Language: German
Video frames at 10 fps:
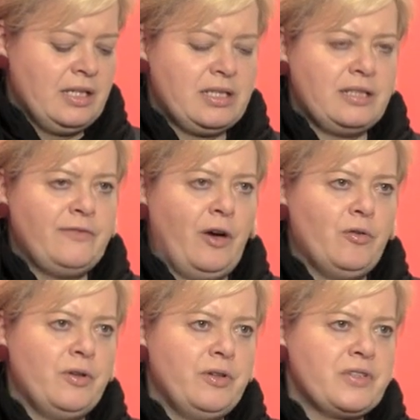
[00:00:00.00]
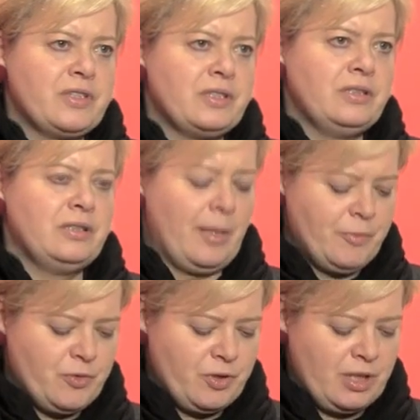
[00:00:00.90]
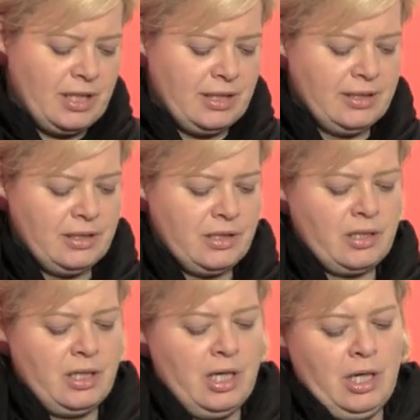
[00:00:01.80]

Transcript: die V-Leute abzuschalten sind